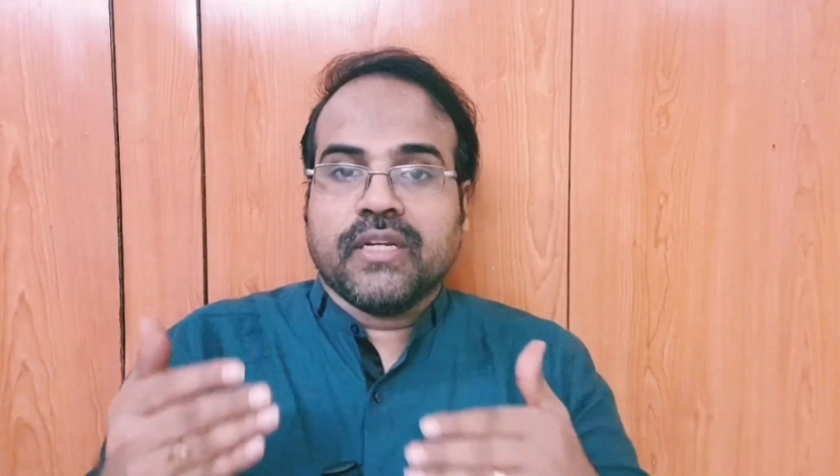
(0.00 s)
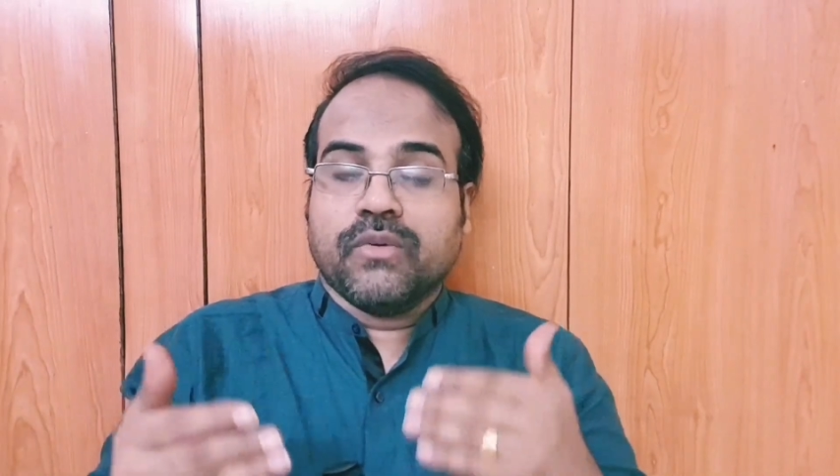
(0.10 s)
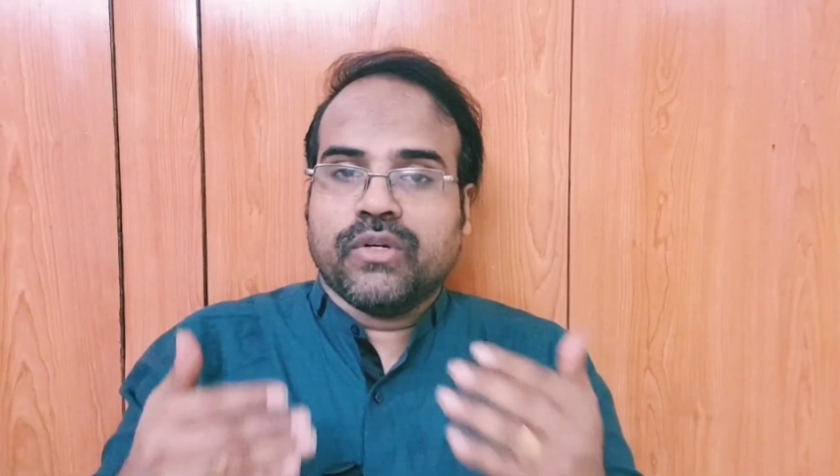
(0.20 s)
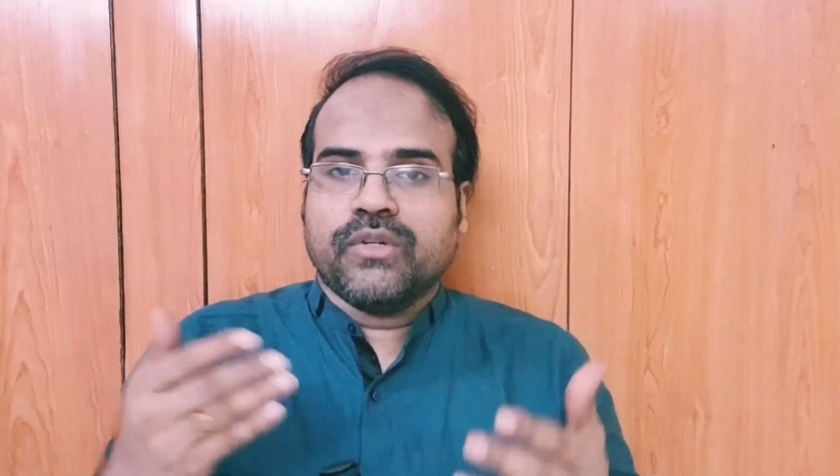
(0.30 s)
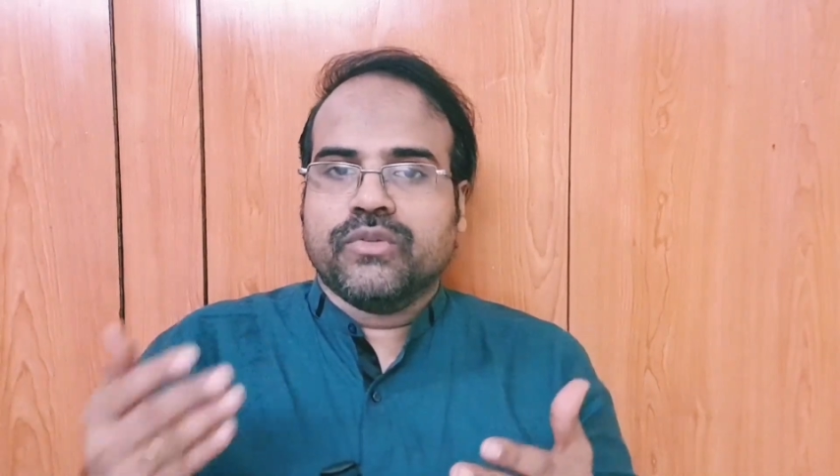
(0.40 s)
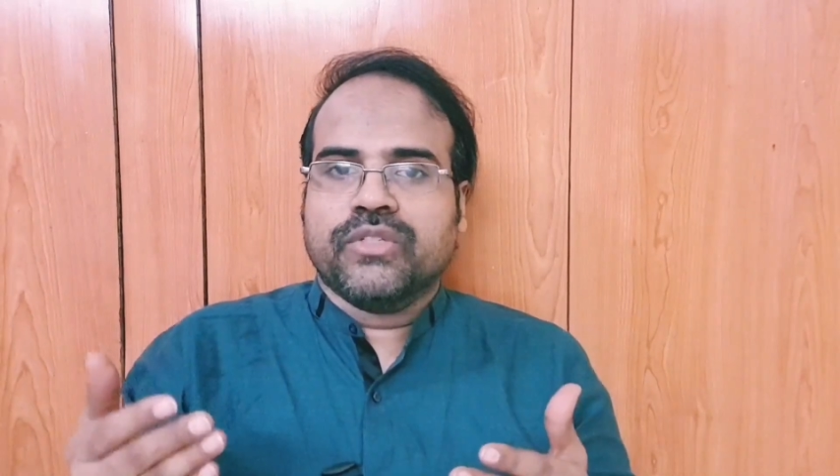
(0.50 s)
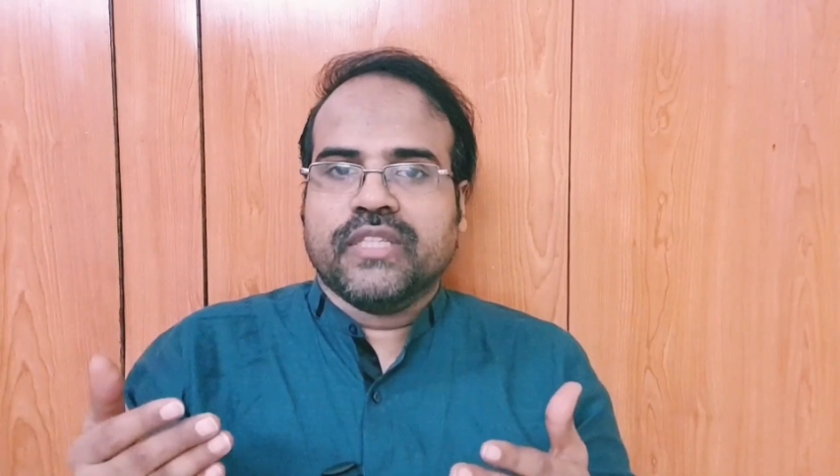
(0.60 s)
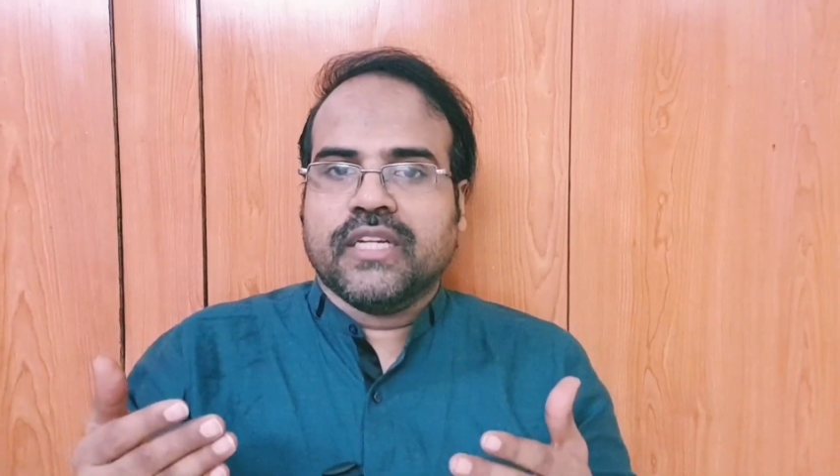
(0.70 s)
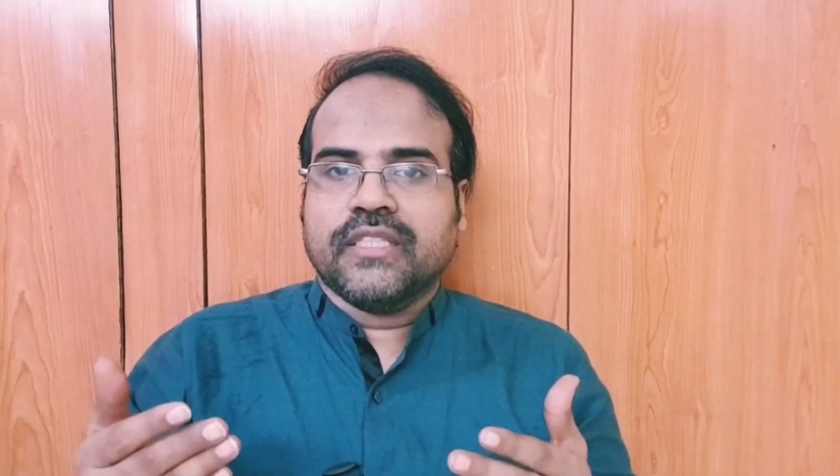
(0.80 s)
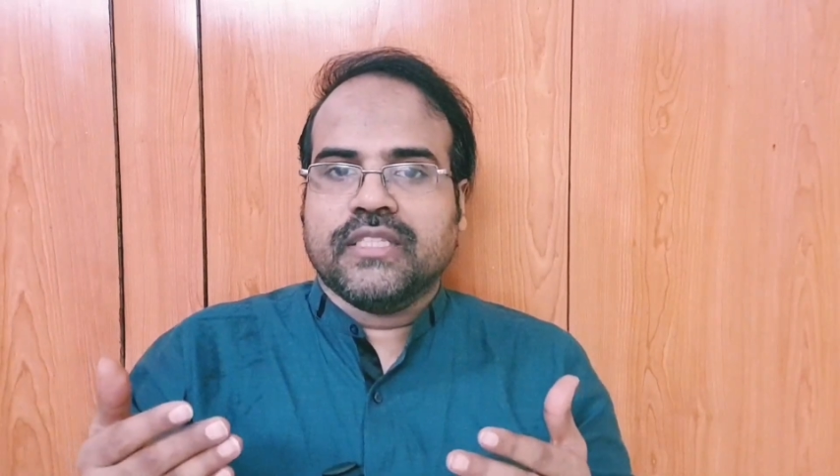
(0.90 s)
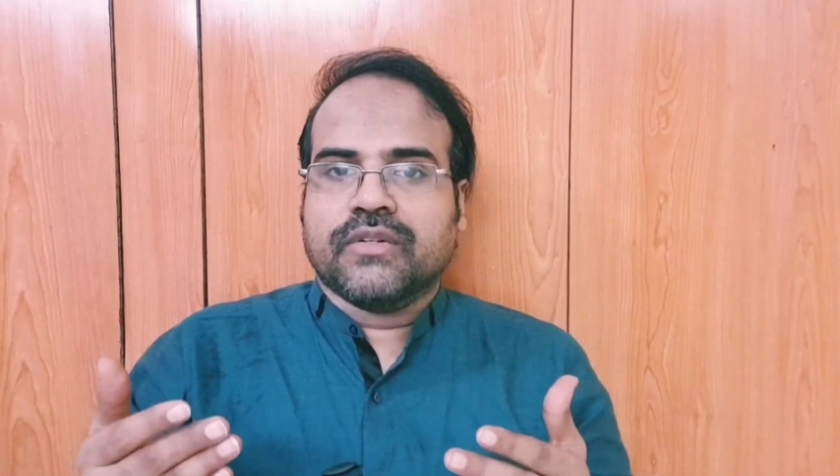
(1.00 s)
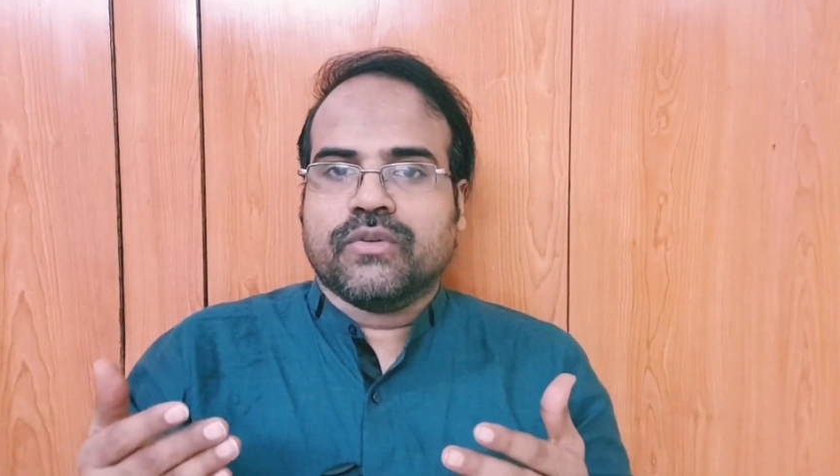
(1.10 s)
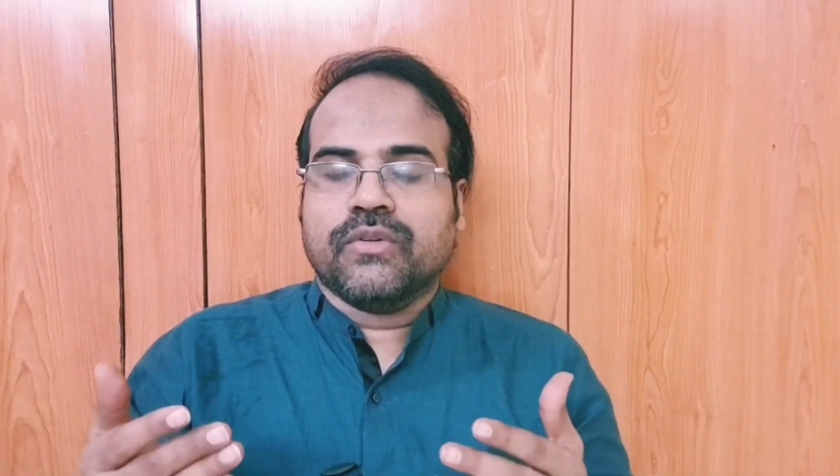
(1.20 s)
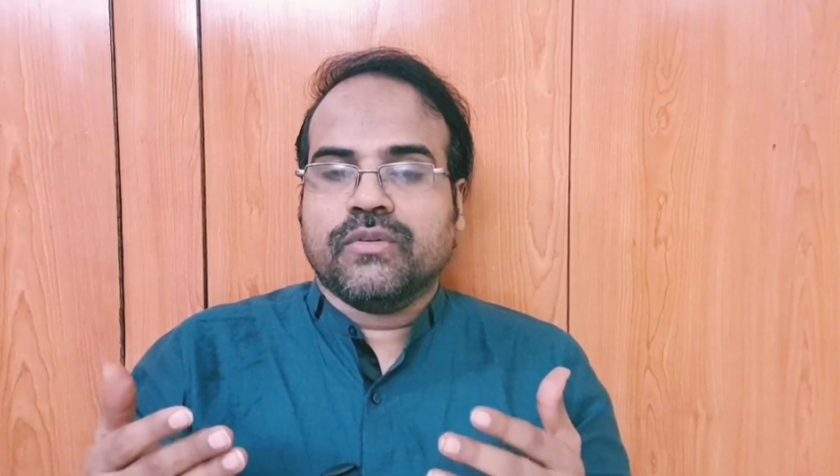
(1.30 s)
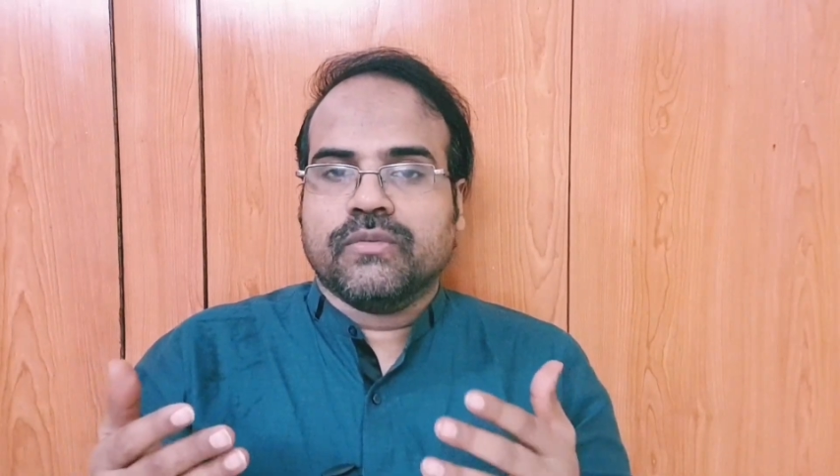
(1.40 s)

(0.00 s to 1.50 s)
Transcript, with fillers: இன்னொரு நியூஸும் தெரிஞ்சிருக்கும்